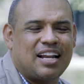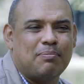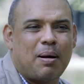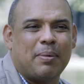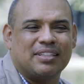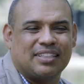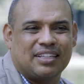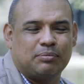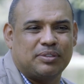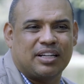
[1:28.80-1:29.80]
el alma
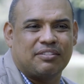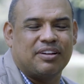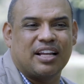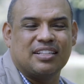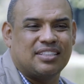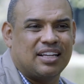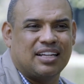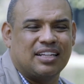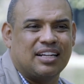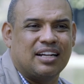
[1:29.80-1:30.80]
mater de
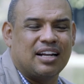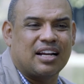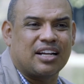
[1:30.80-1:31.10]
referencia en, la